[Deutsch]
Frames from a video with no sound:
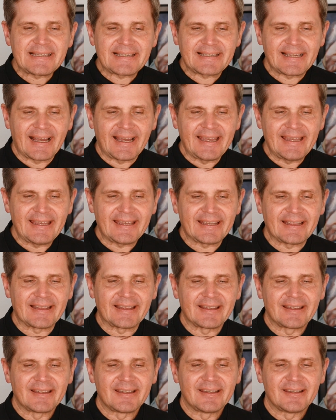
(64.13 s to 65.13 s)
Zeichen
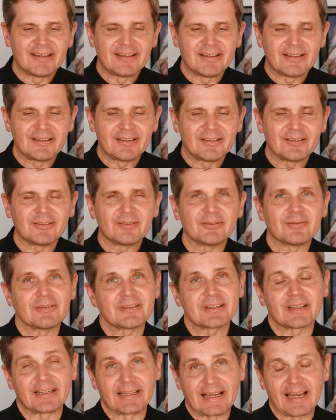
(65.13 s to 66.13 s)

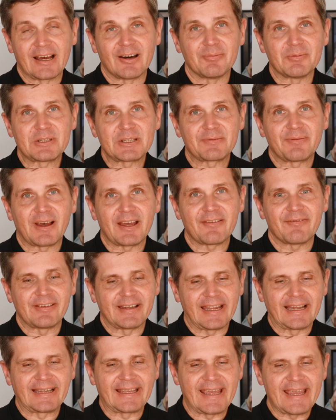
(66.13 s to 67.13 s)
unseren Glaubenszweifeln
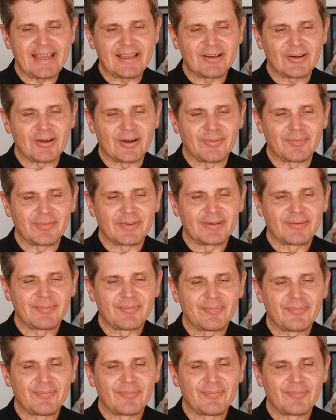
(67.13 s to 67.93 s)
entgegenkommt.